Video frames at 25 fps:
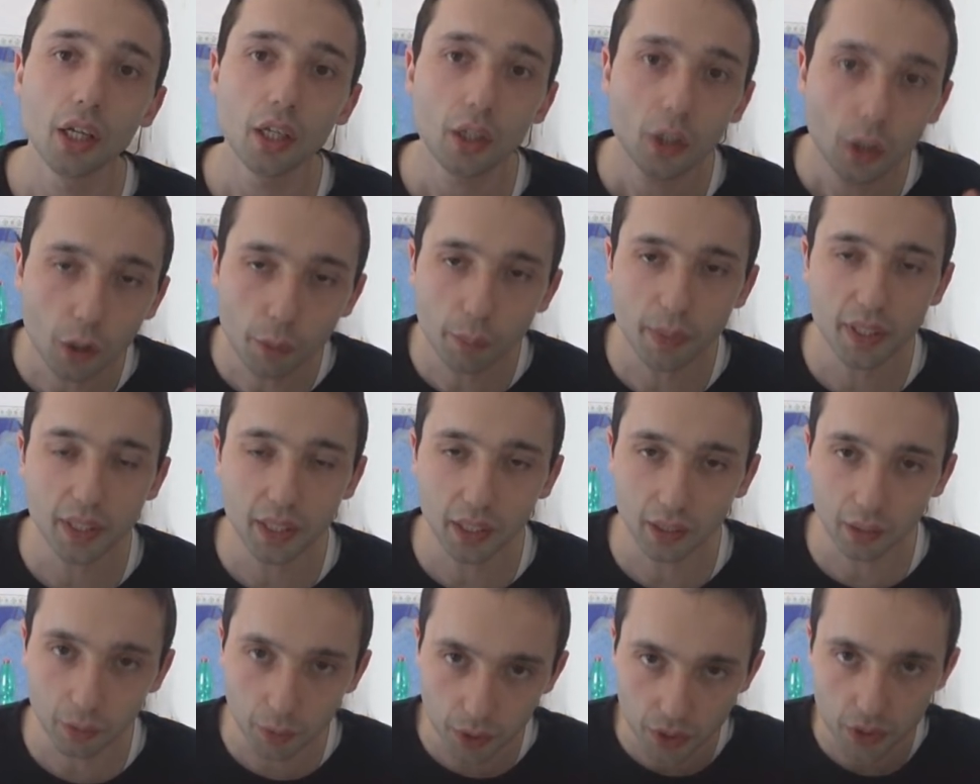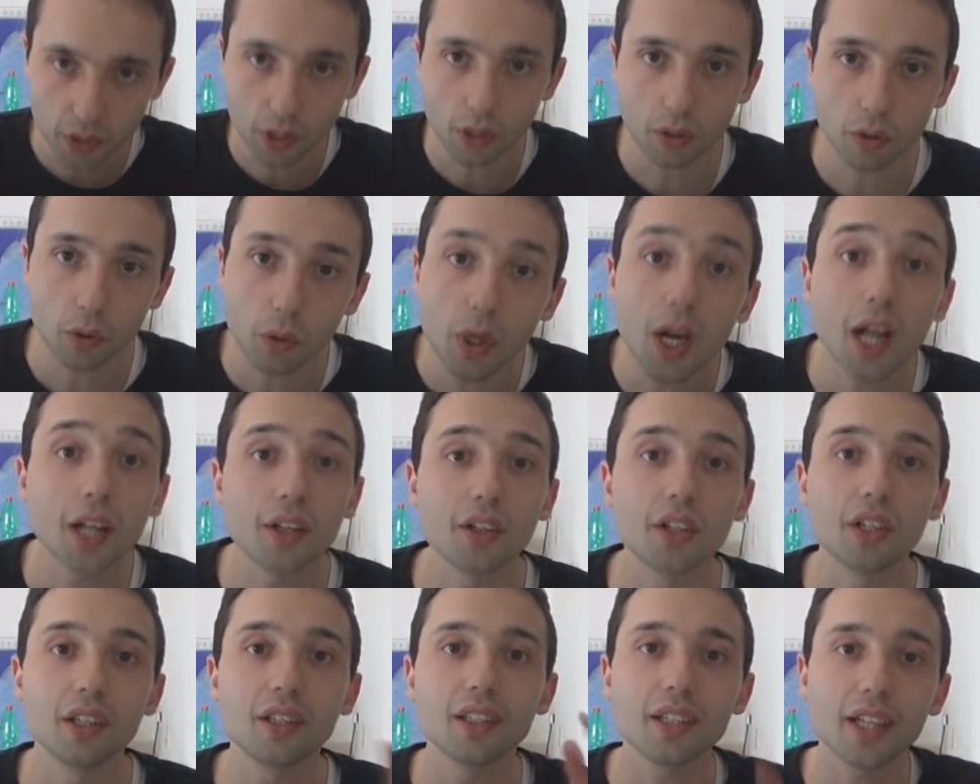commentate qui sotto con
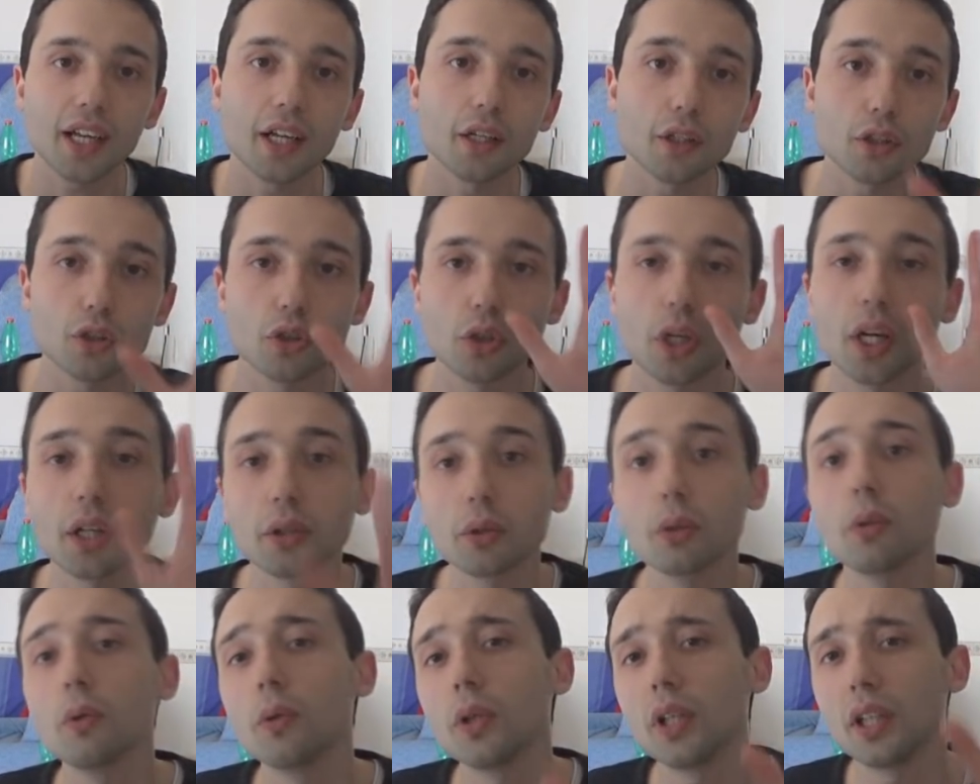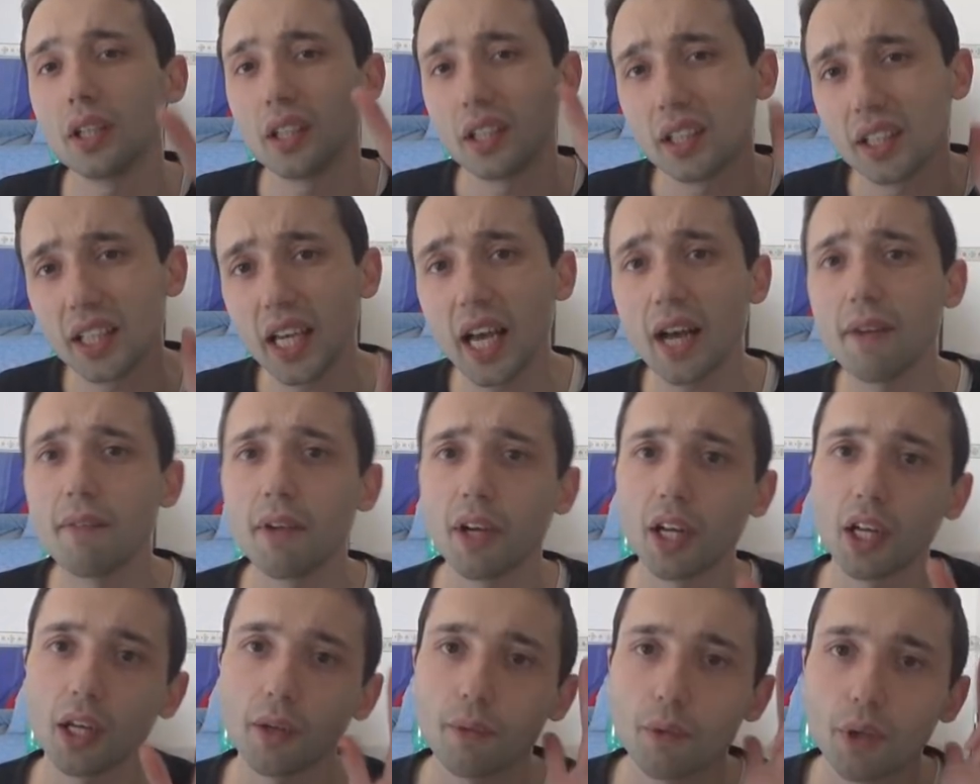altri tre giocatori
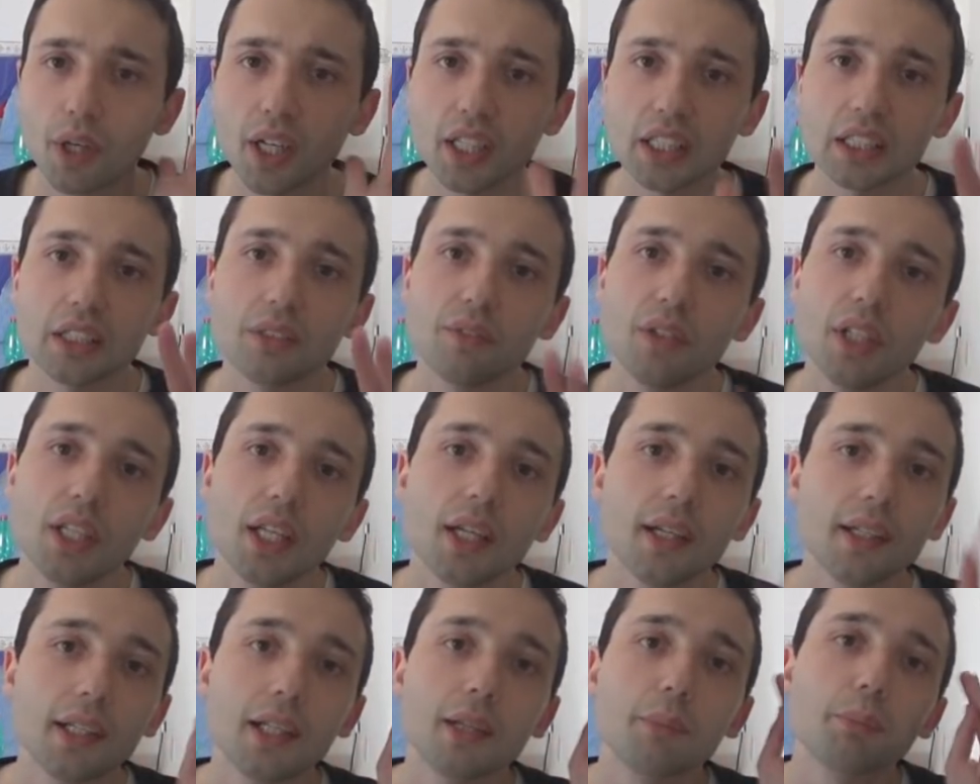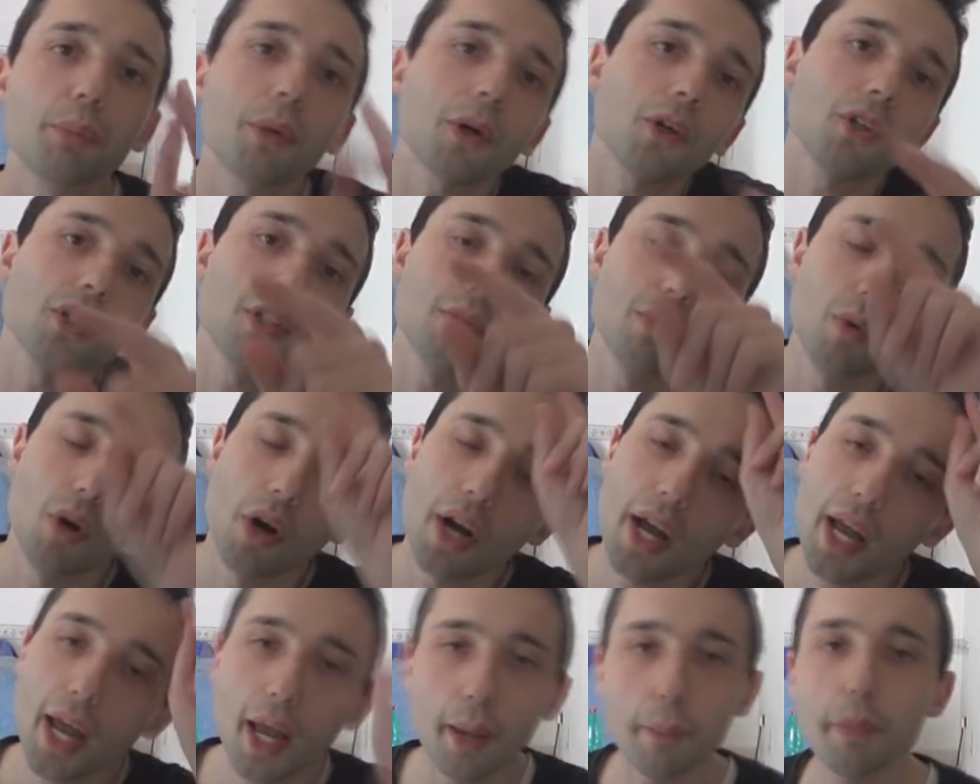chiave che vorreste vedere nel prossimo
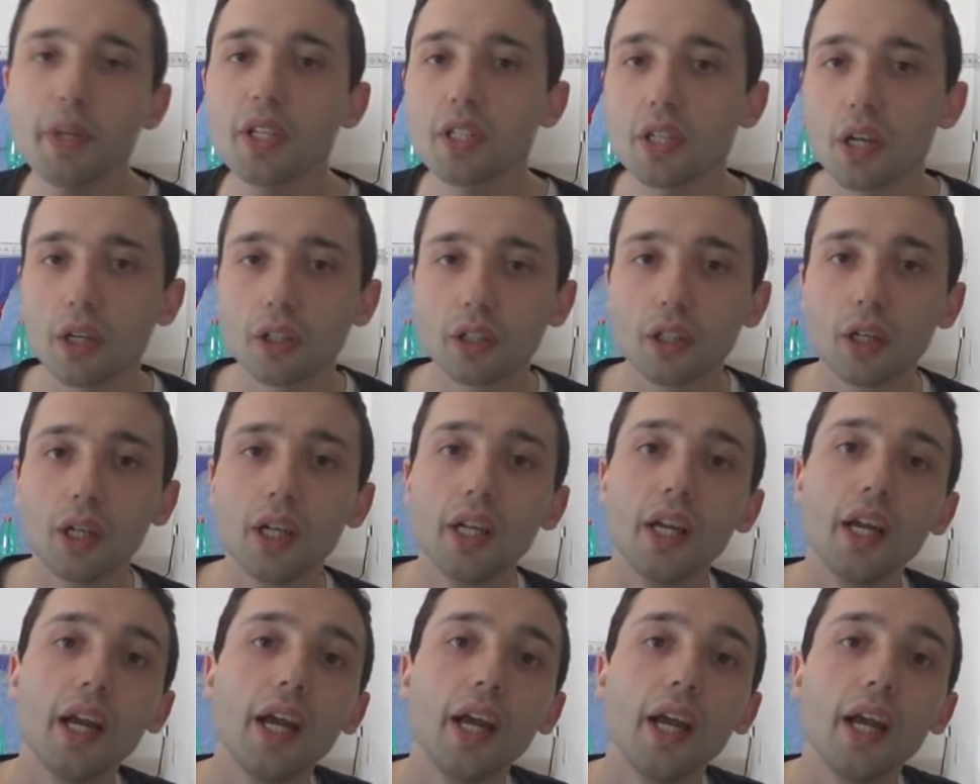episodio,